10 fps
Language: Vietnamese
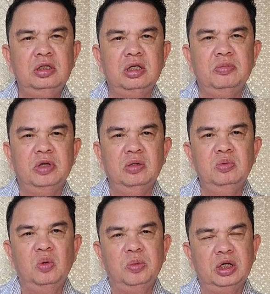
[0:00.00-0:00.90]
đi tìm
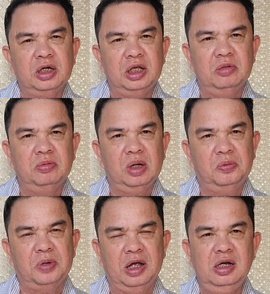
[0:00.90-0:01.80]
hiểu vụ việc này
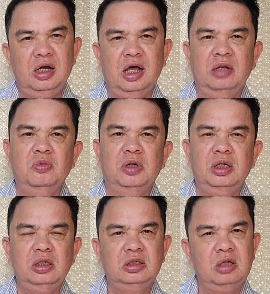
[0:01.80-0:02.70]
và phản ánh lại một
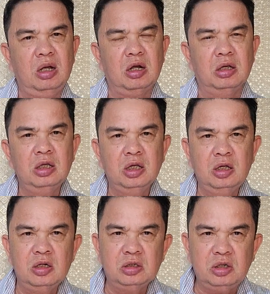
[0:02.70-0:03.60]
cách rất chân thực.
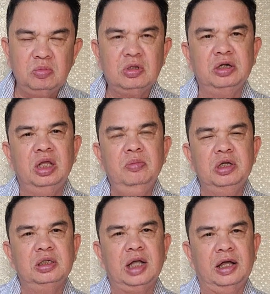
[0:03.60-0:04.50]
Trong thời
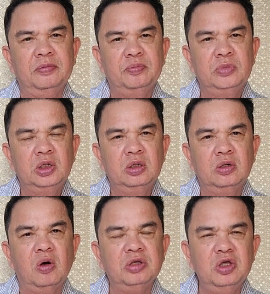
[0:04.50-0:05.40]
điểm hiện tại,
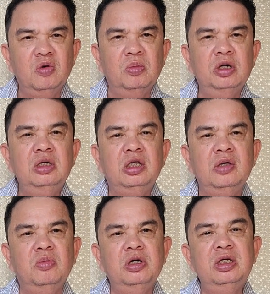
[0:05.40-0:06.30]
còn nhiều mươi,
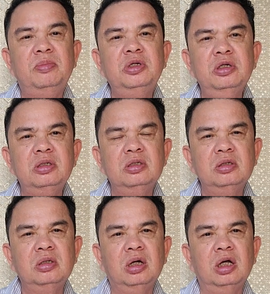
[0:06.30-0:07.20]
nhiều mươi năm trước,
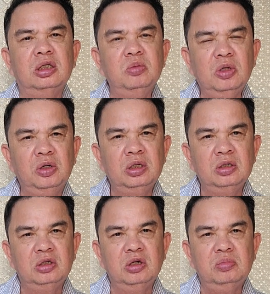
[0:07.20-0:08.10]
à, chúng tôi,
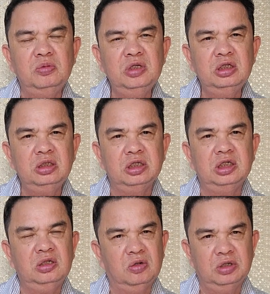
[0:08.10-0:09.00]
nhóm phóng viên chính
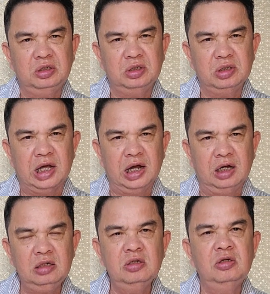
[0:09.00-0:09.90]
trị xã hội
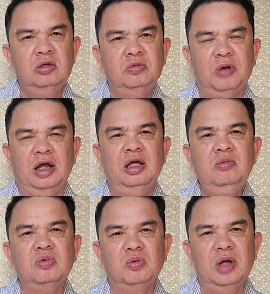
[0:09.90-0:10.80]
đã phản
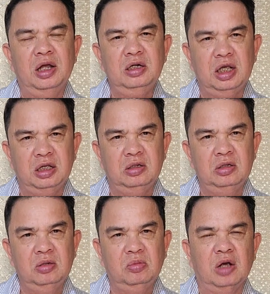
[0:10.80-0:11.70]
ánh vụ án này
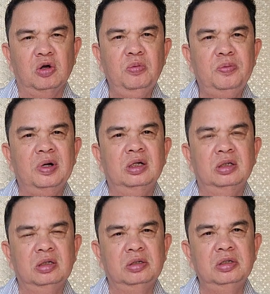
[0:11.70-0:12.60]
và góp
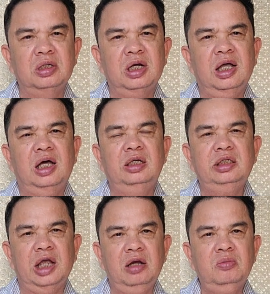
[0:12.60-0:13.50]
phần đưa ra
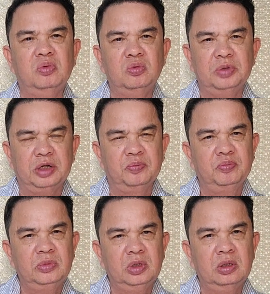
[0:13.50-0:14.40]
ánh sáng vụ việc.
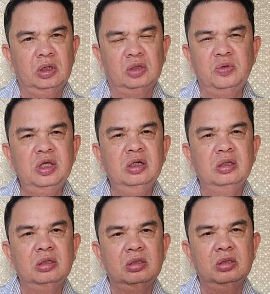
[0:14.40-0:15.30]
Mà tuy nhiên,
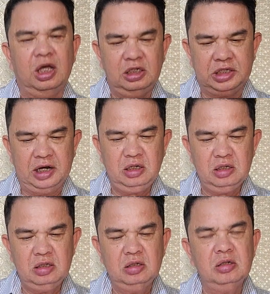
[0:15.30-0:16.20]
ánh
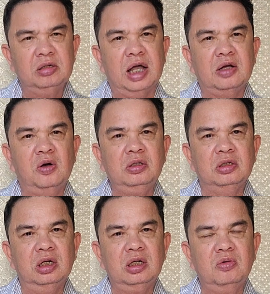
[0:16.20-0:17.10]
sáng đã
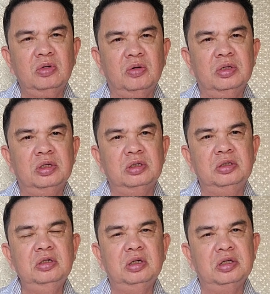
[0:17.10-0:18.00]
có từ rất lâu rồi
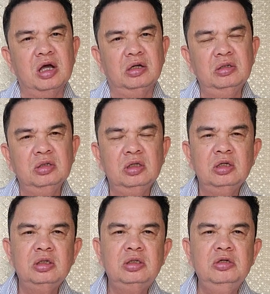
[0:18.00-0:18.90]
nhưng vẫn
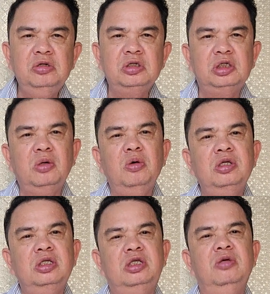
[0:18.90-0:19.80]
chưa
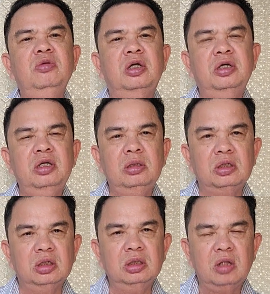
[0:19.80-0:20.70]
soi chiếu tới
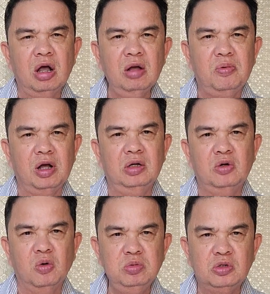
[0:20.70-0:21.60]
những thân
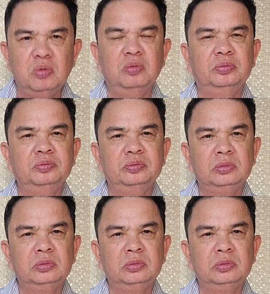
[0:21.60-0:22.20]
phận khốn cùng.